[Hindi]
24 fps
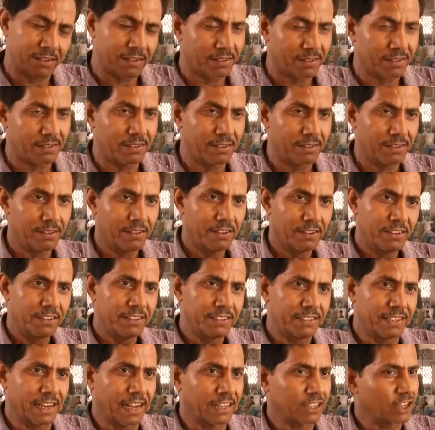इनकी आंखें तो
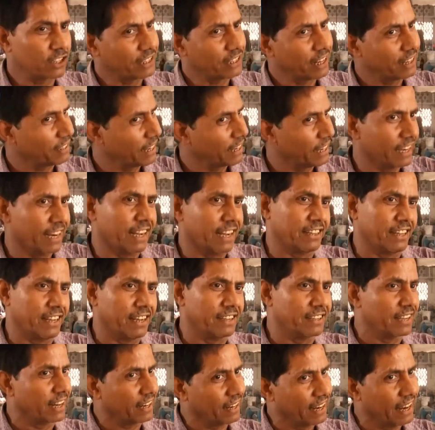चली ही जाएंगी
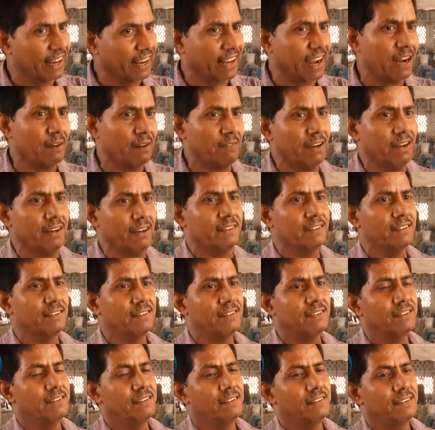इनकी आंखें तो लूज हो ही
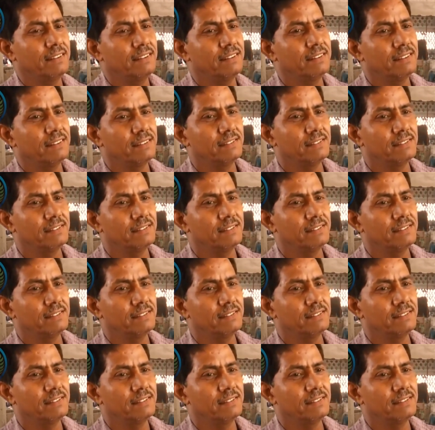जाएंगी